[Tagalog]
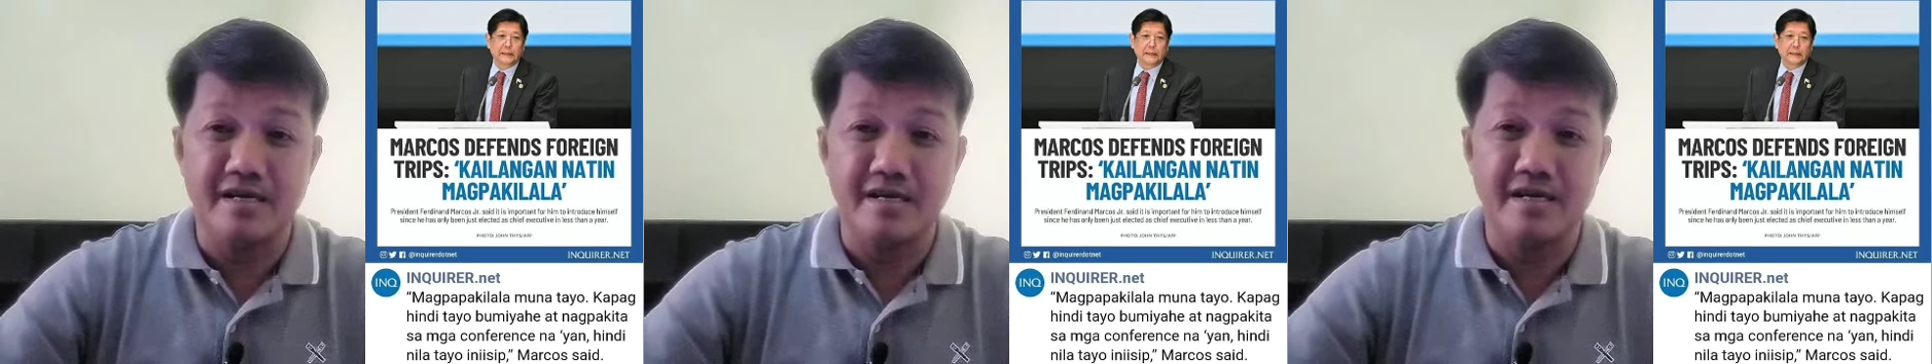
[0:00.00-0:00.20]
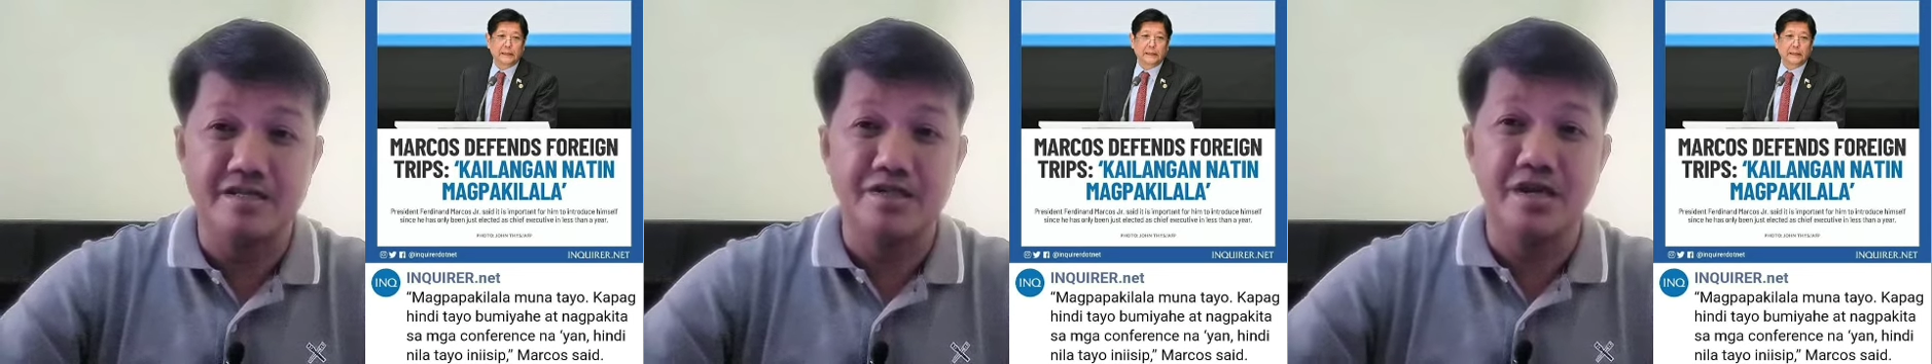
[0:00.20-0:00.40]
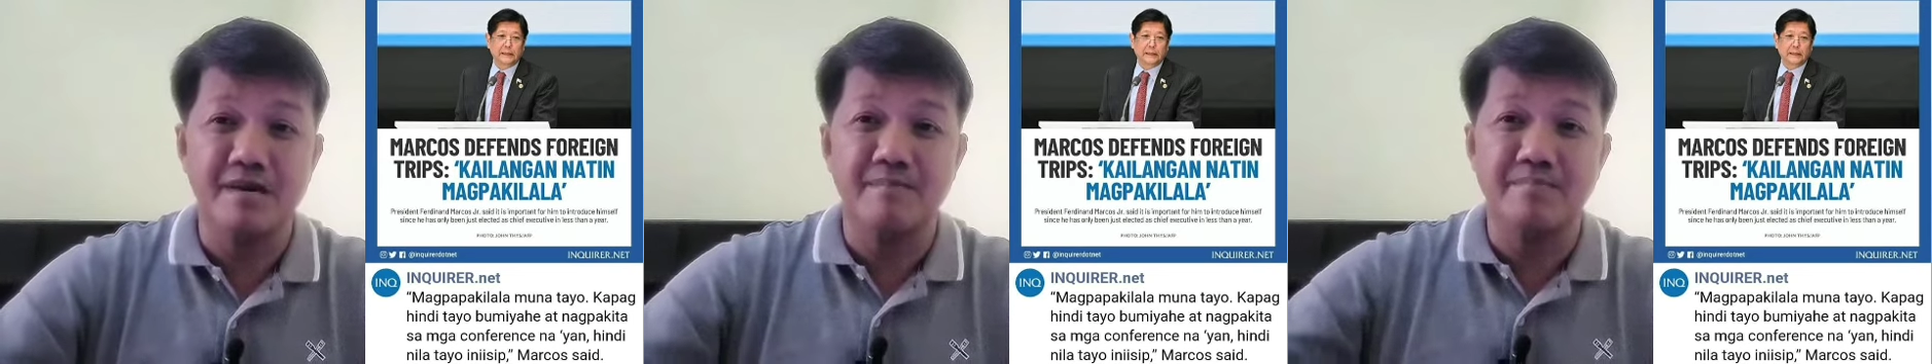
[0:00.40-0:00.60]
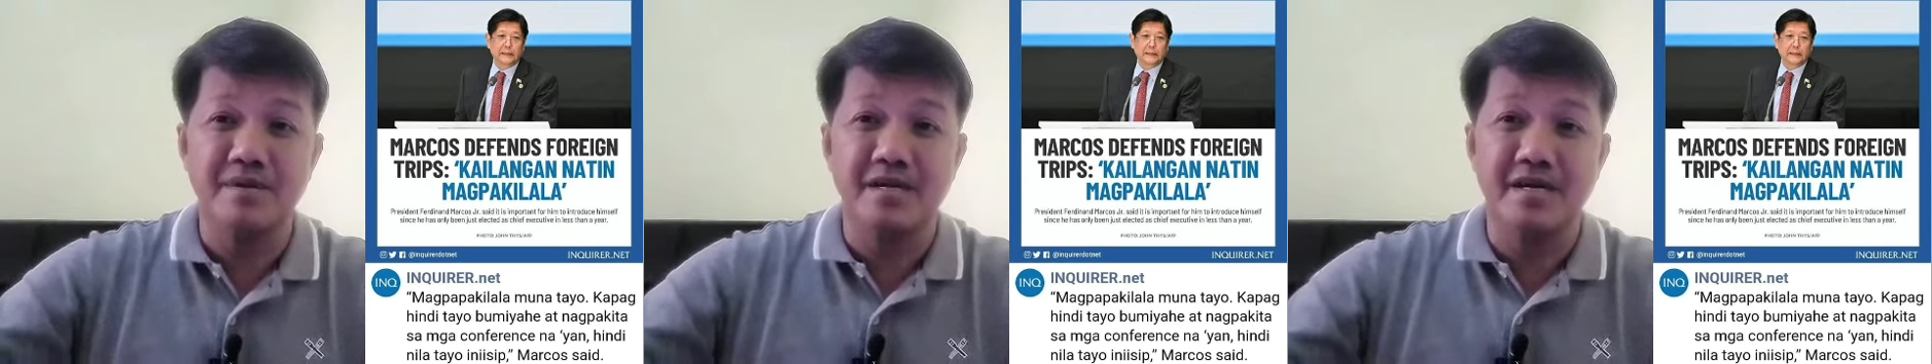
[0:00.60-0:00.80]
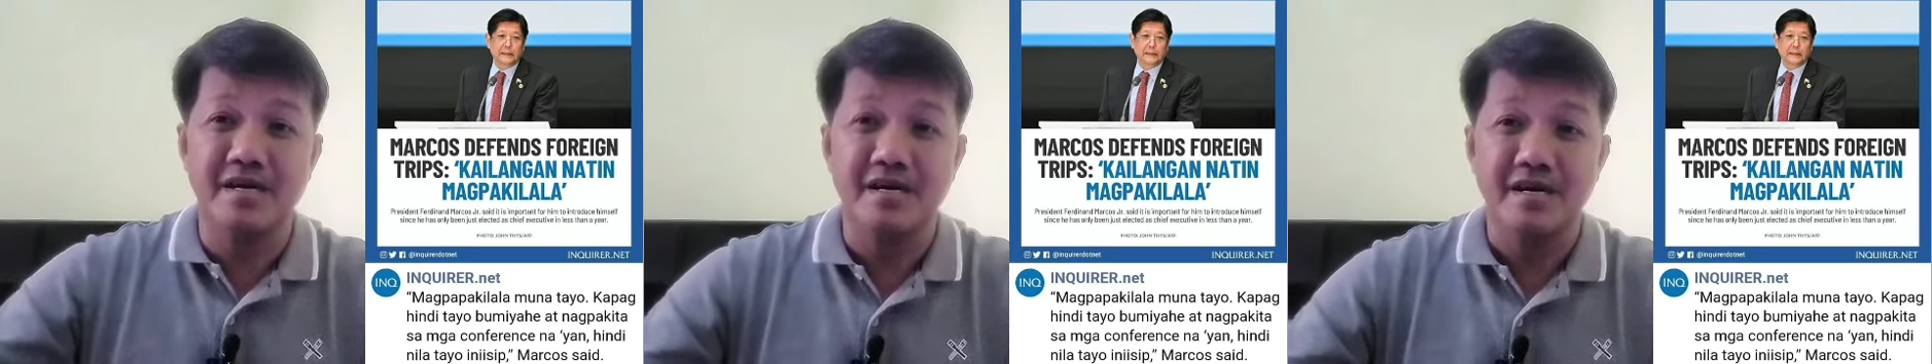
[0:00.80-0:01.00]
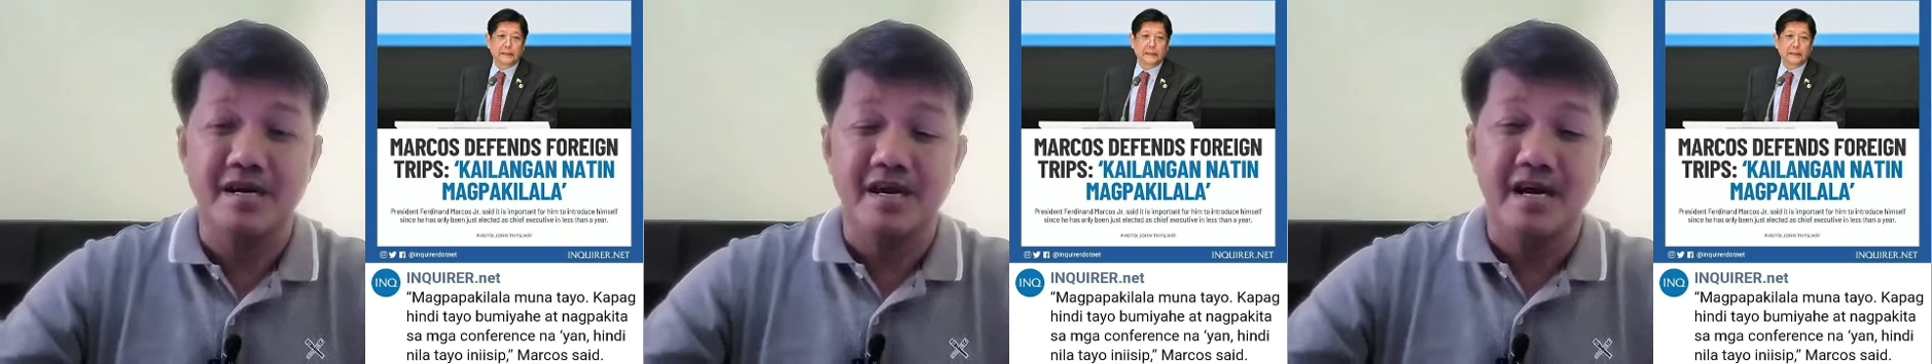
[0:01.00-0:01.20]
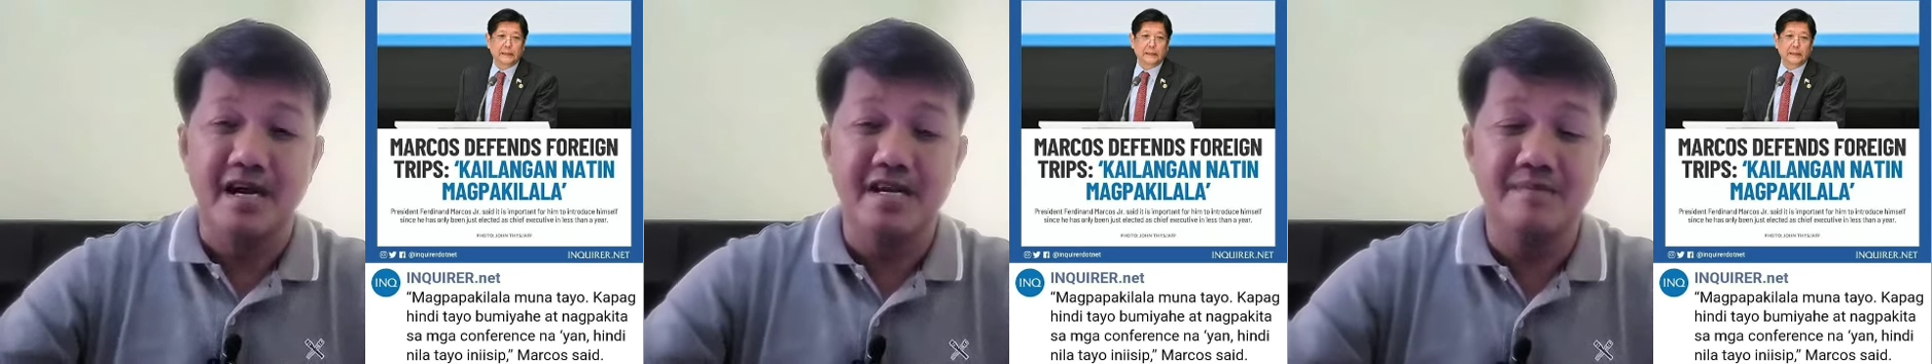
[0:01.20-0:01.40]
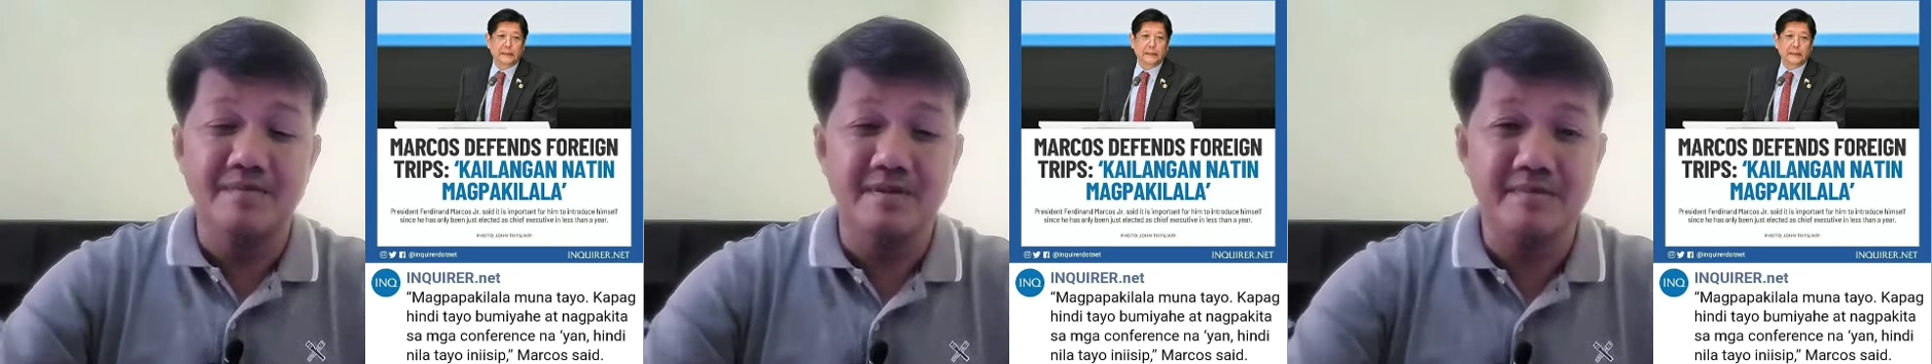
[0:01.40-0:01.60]
At syempre,
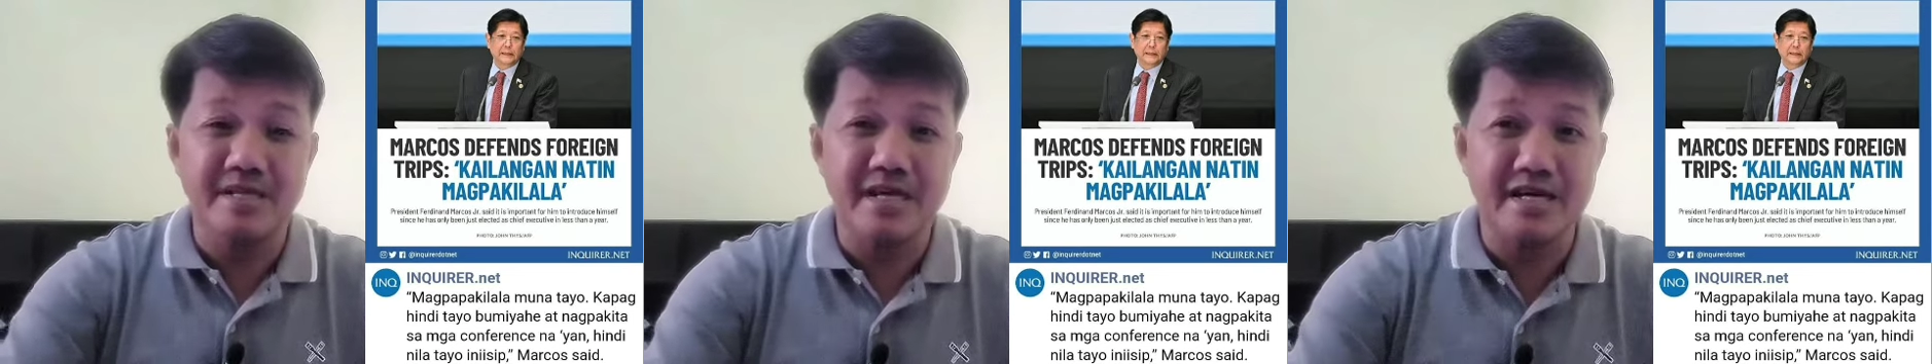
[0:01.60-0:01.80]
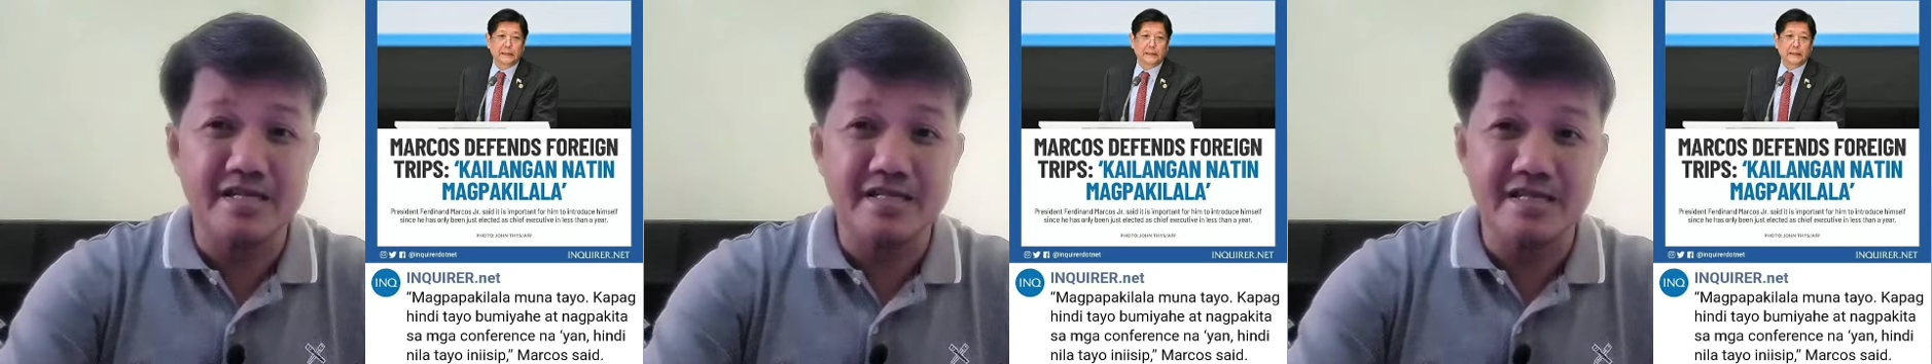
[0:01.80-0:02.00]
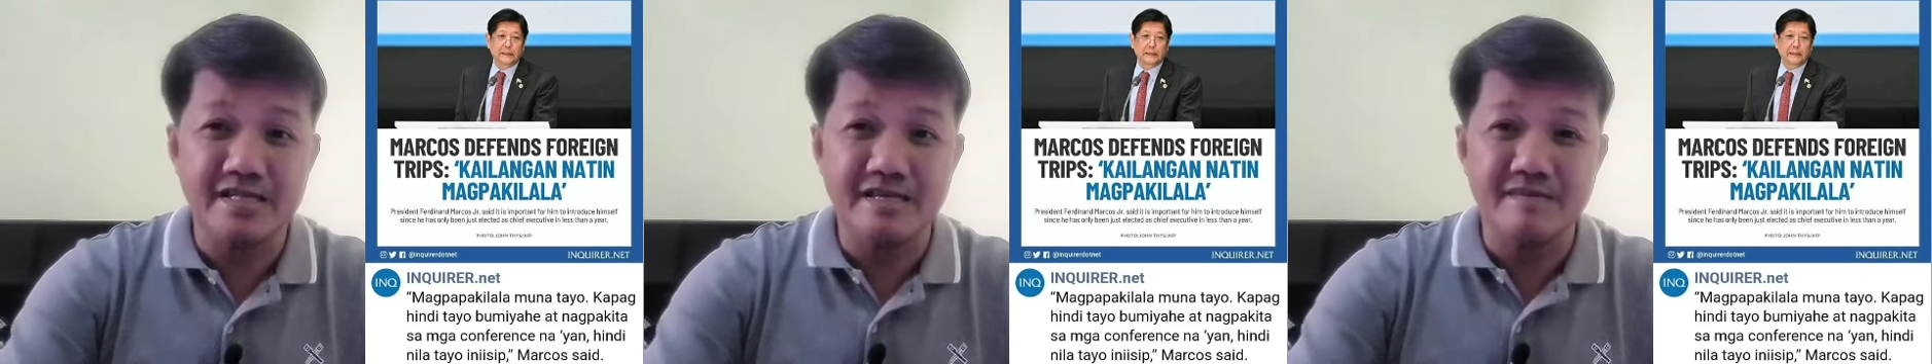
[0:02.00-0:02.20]
alam naman natin